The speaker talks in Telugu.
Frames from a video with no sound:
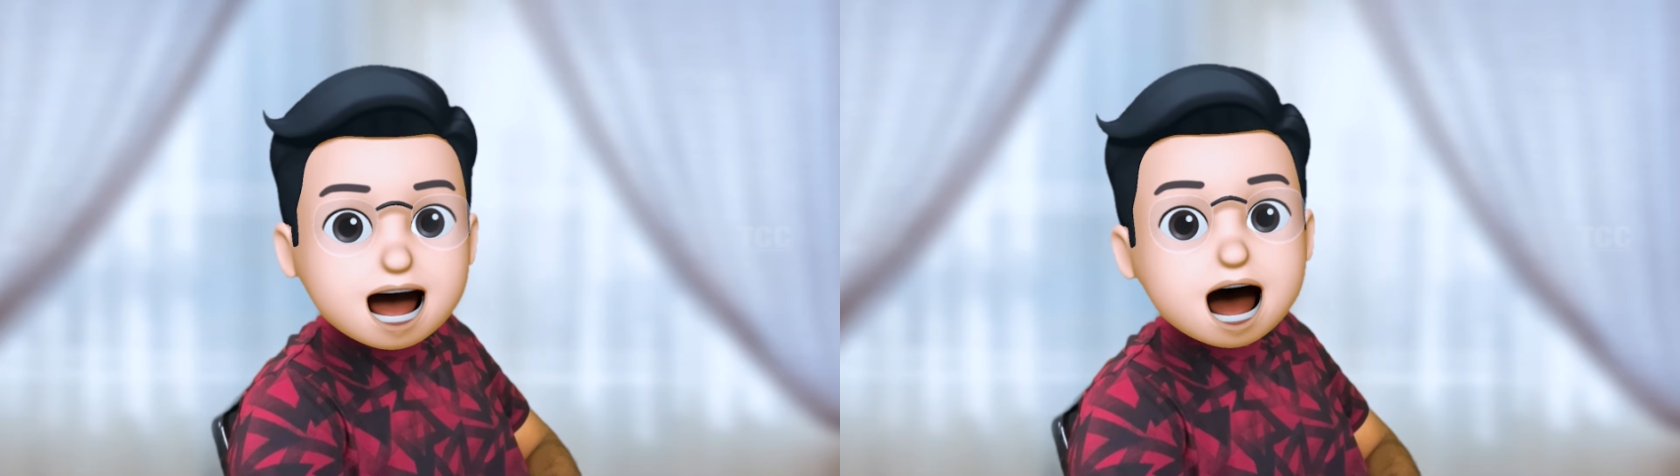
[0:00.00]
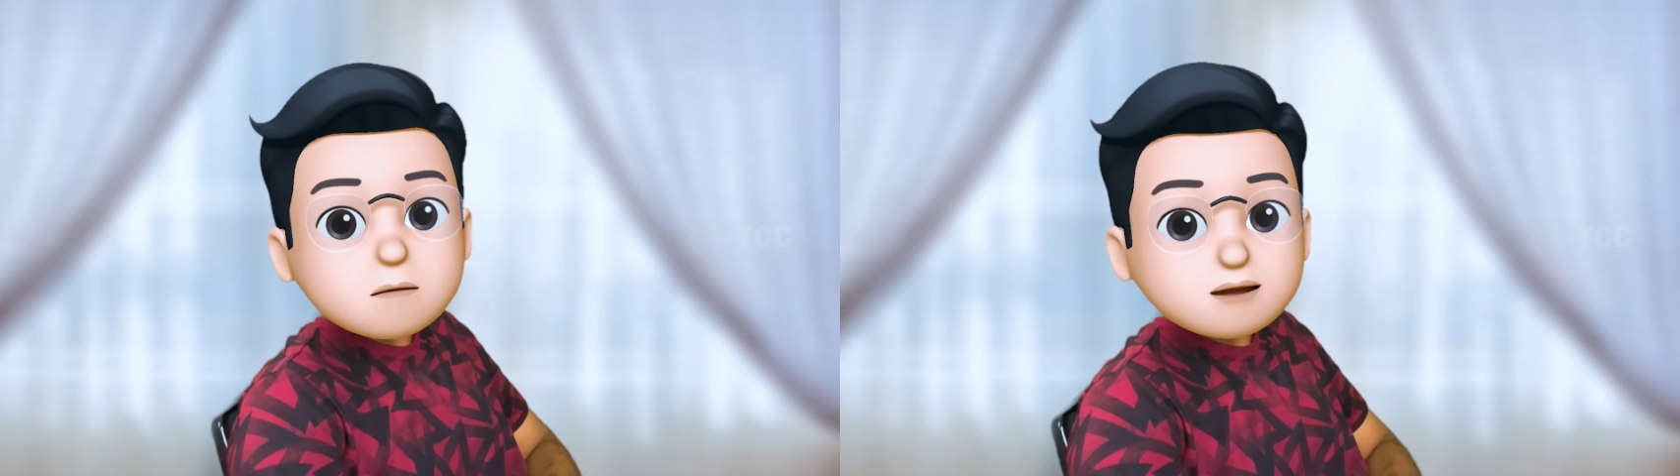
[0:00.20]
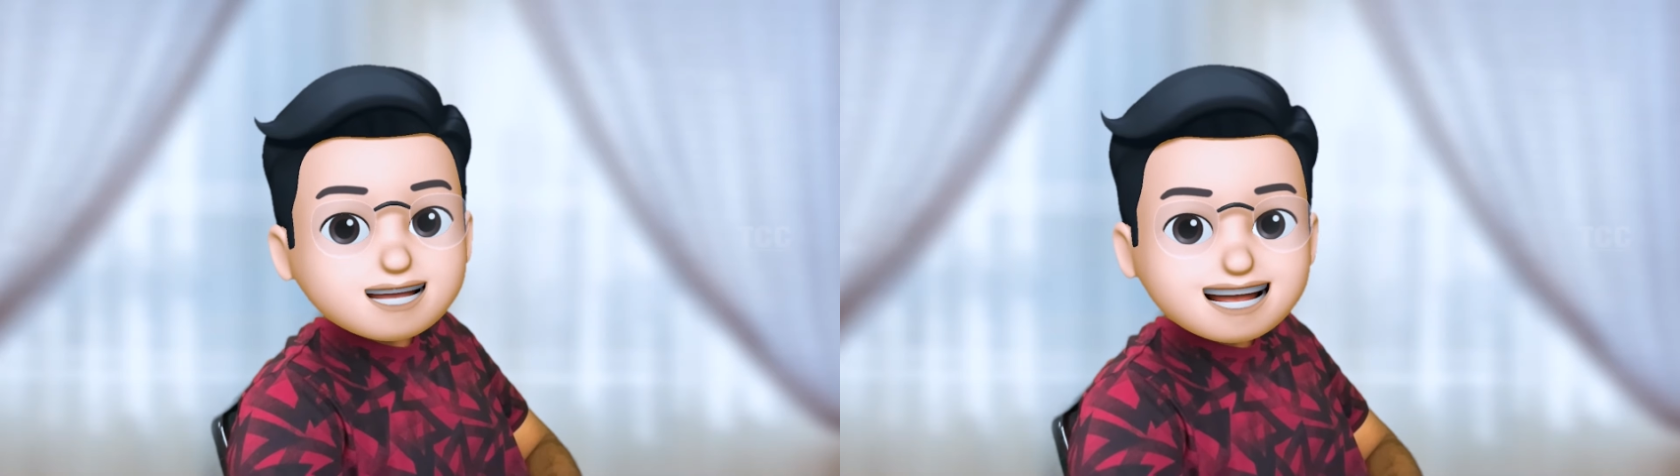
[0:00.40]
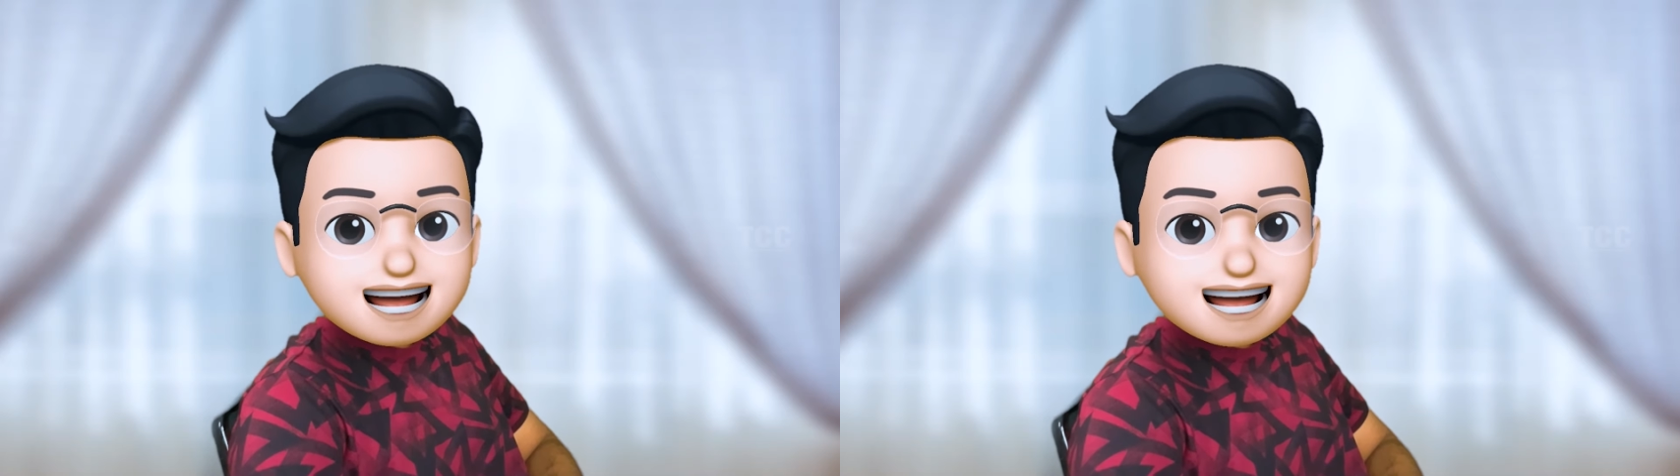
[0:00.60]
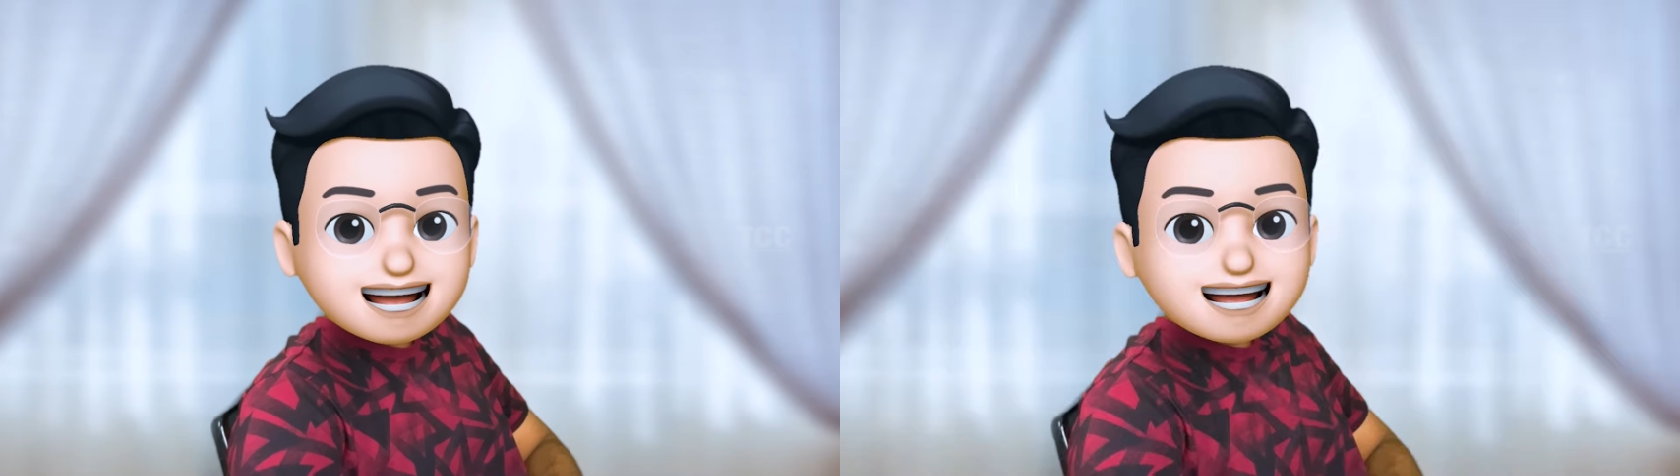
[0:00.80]
అపోస్తుల
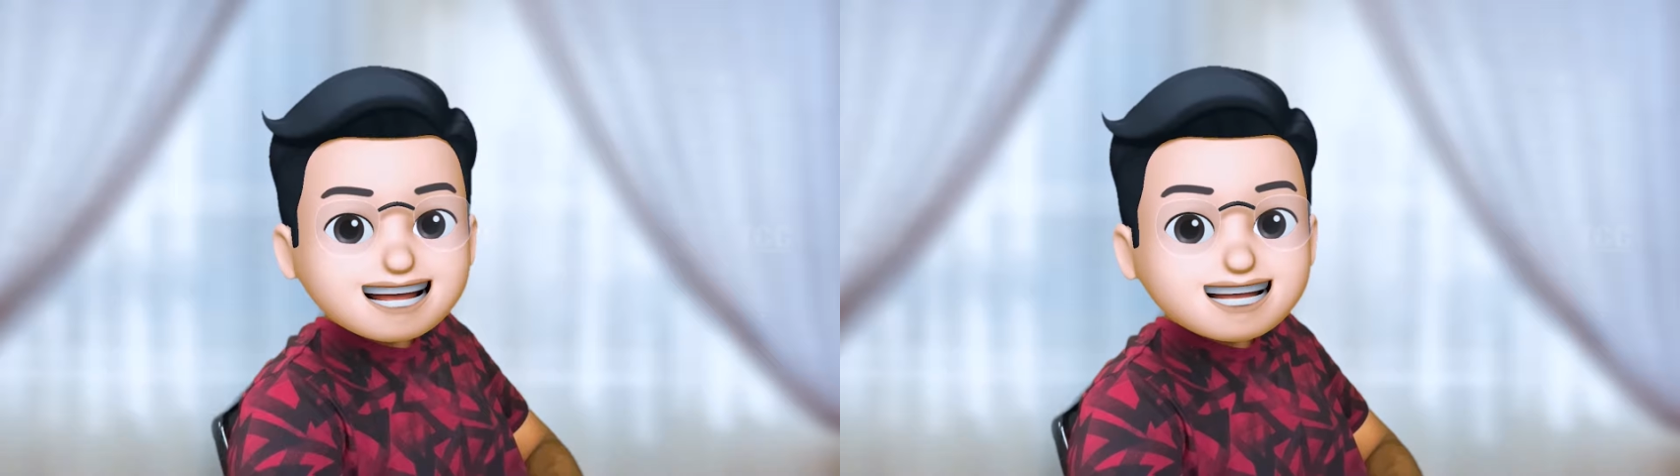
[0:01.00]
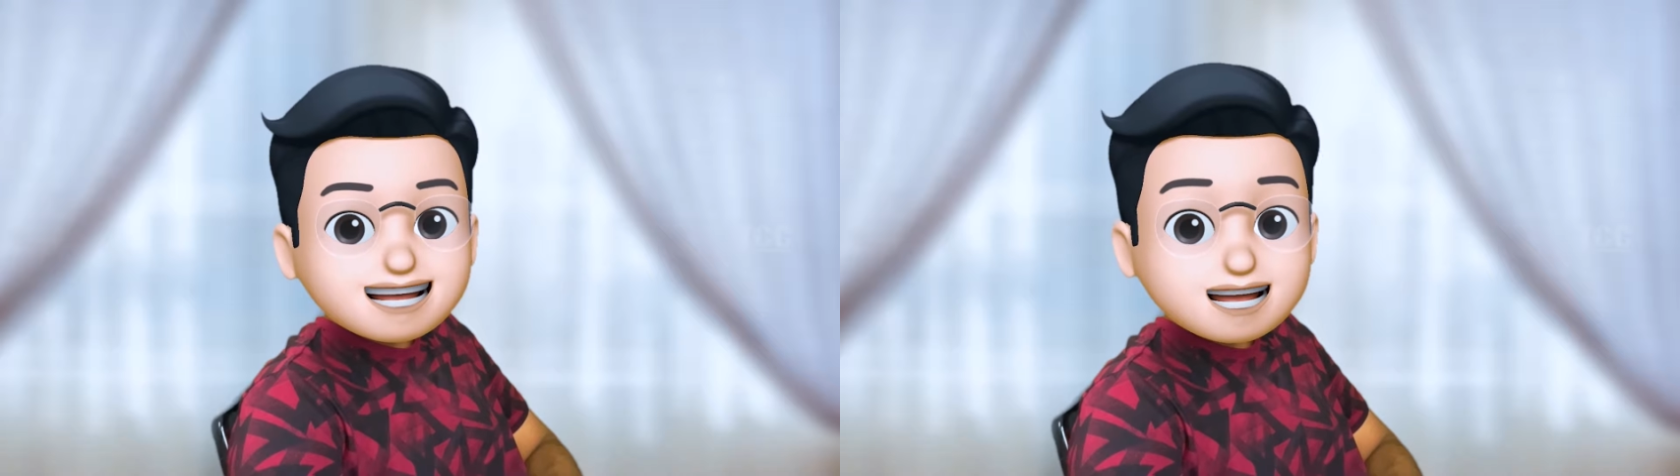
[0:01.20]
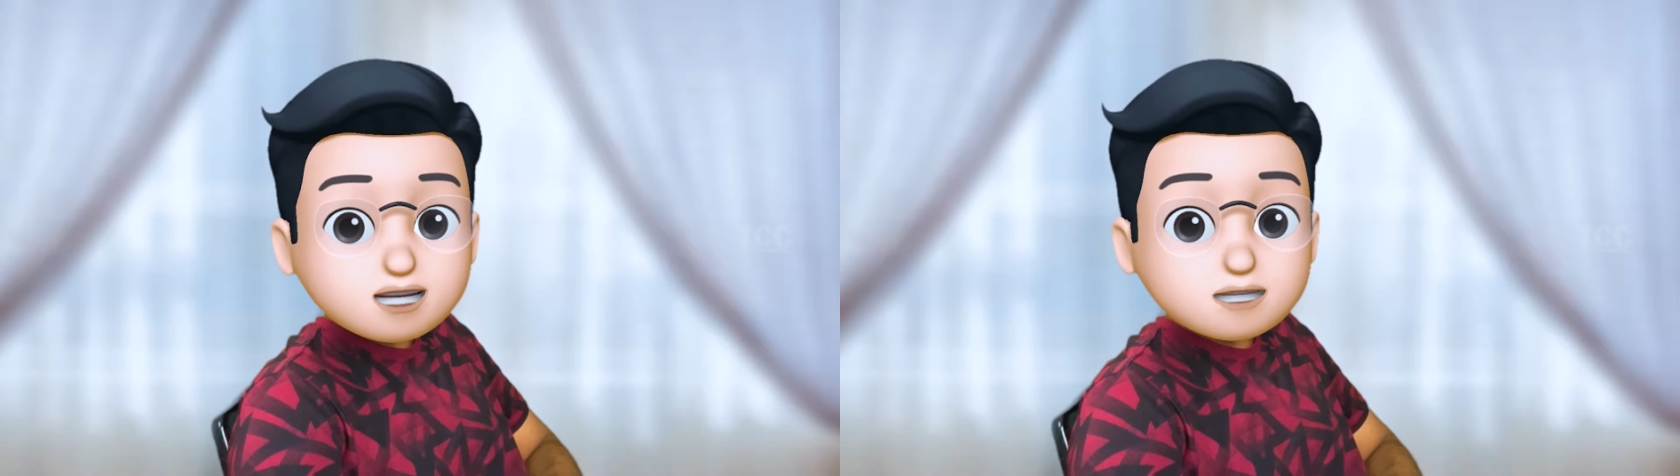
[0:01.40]
కార్యాలు రాసింది